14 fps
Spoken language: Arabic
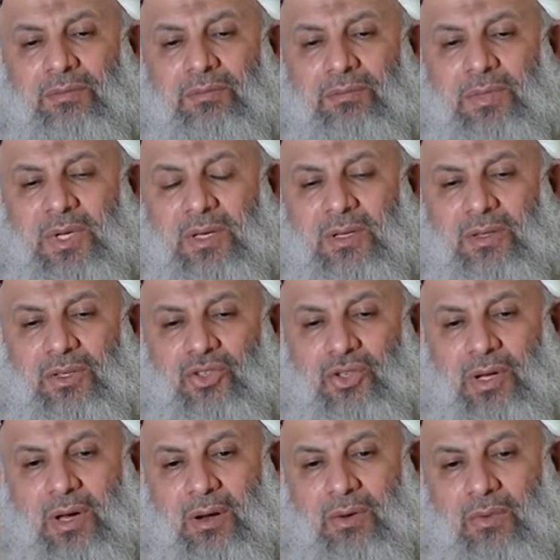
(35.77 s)

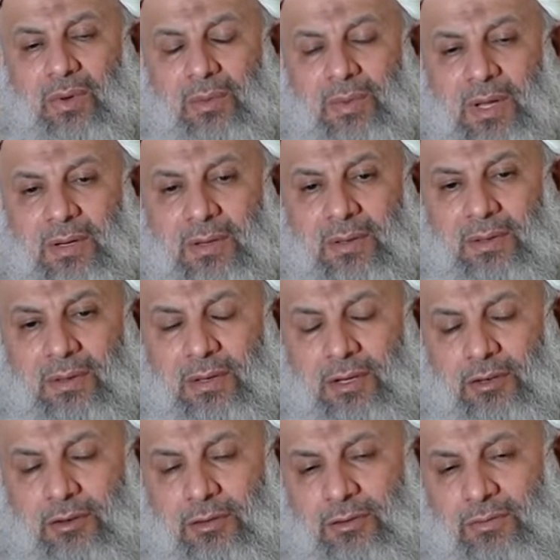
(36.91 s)
بانتشار الوباء
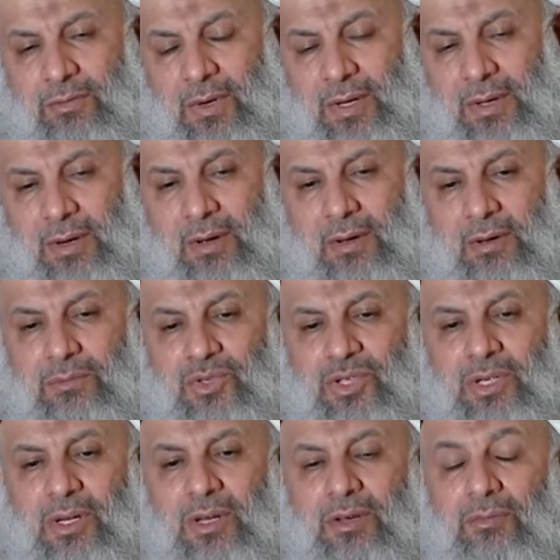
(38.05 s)
في العراق
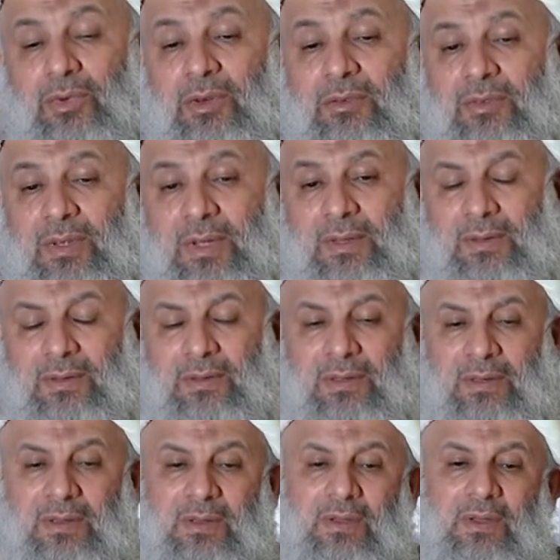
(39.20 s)
بشكل
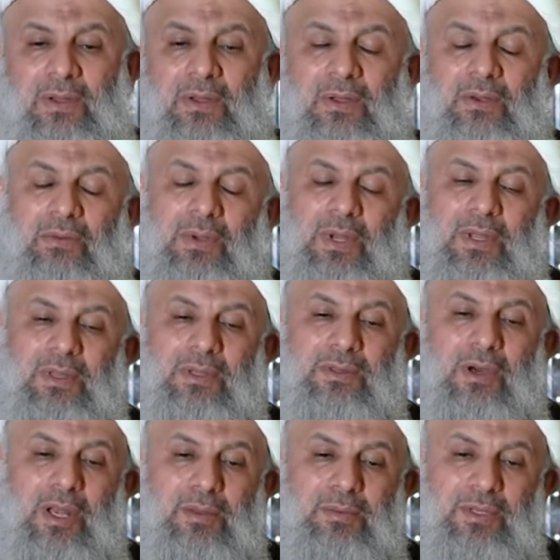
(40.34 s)
ملفت والذي
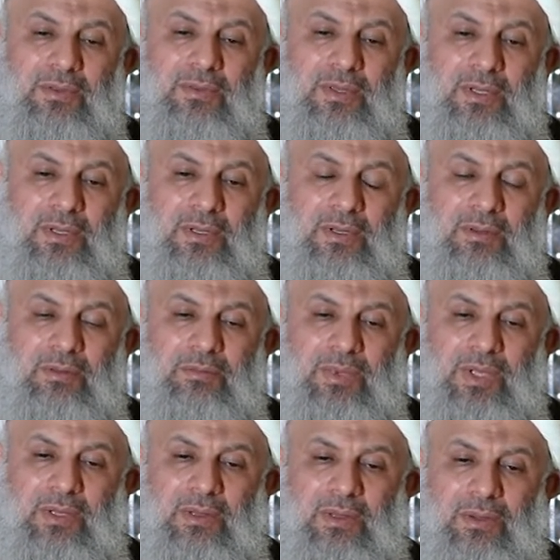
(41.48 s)
طالبت فيه
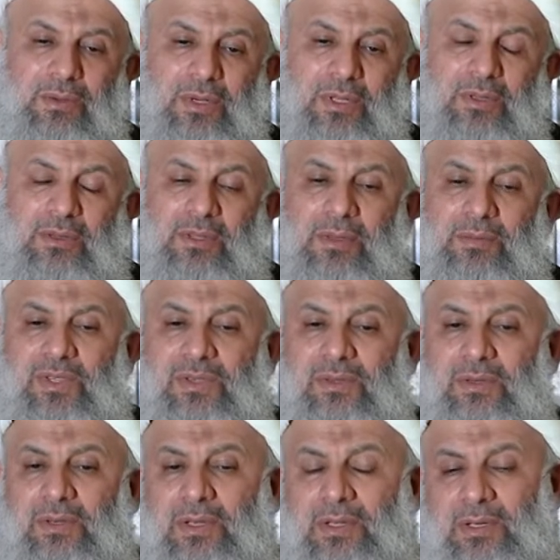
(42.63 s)
بضروره
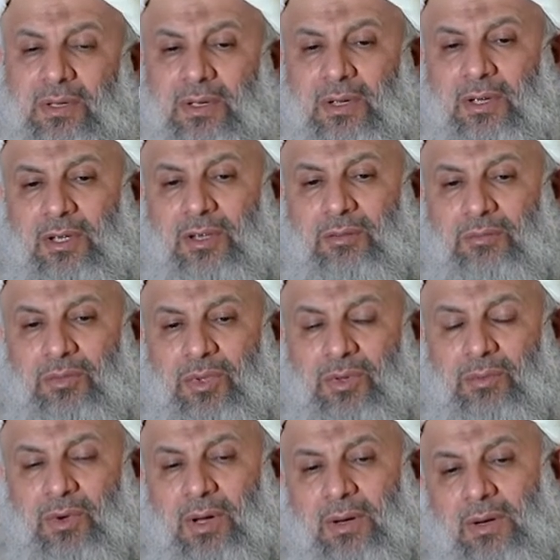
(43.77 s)
التمسك
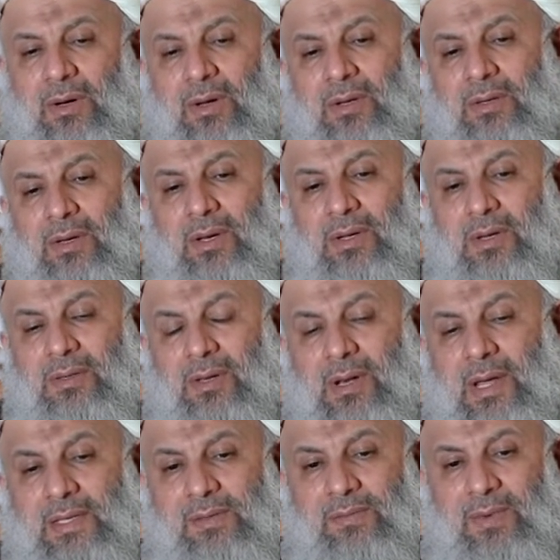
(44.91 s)
بمقررات خليه
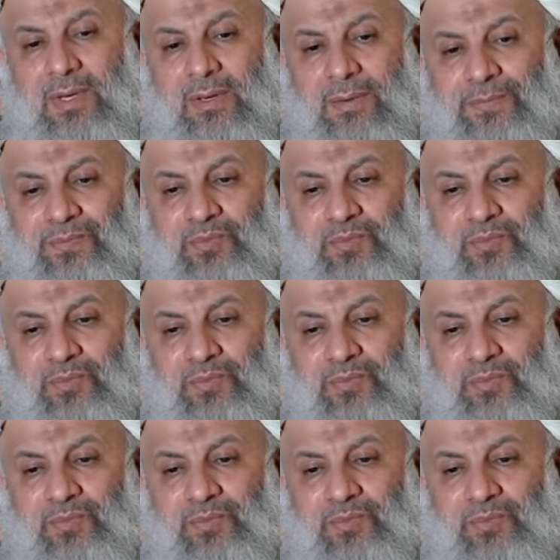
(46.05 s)
الازمه